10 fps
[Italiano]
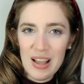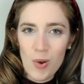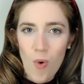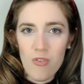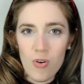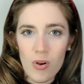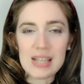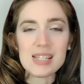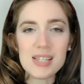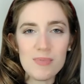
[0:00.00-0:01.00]
L'uovo è
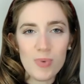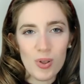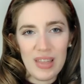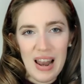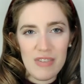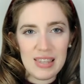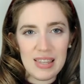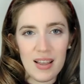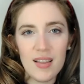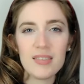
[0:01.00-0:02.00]
simbolo della
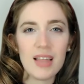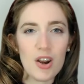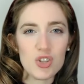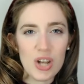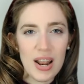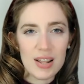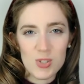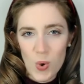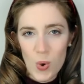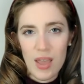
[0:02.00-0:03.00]
vita, della
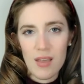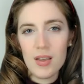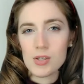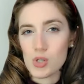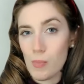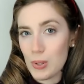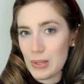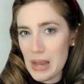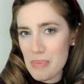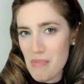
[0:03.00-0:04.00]
rigenerazione, simbolo
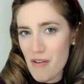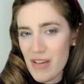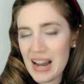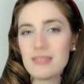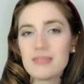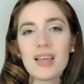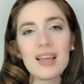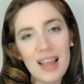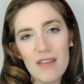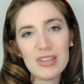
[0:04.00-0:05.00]
della primavera e
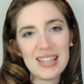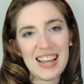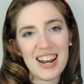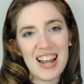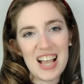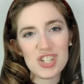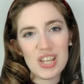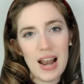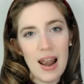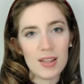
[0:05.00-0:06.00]
della vita che rinasce
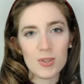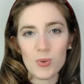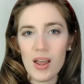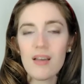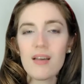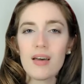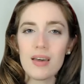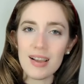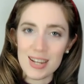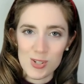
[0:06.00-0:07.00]
nella natura e
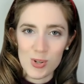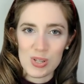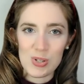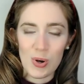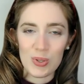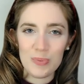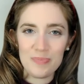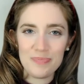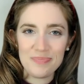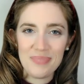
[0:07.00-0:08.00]
nel Cristo
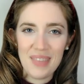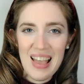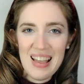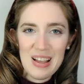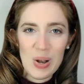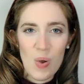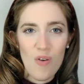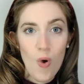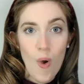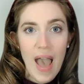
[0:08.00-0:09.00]
risorto.
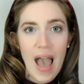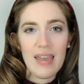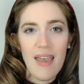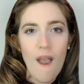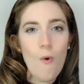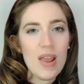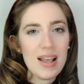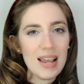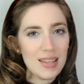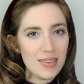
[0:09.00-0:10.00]
L'uovo è anche un
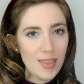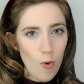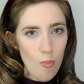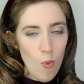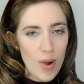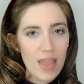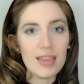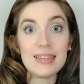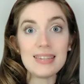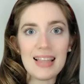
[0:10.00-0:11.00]
ingrediente comune
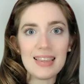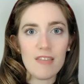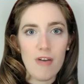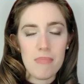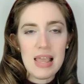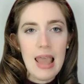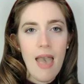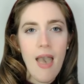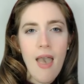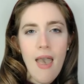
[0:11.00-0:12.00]
in tante
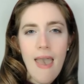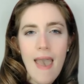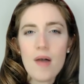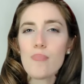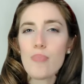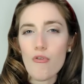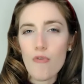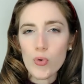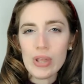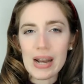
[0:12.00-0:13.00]
famiglie e ha
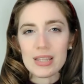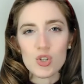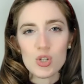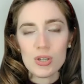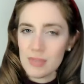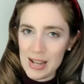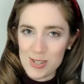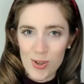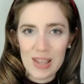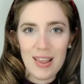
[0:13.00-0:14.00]
profonde radici nella
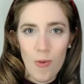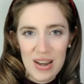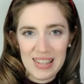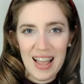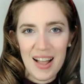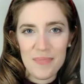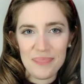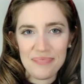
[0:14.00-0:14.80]
storia dell'umanità.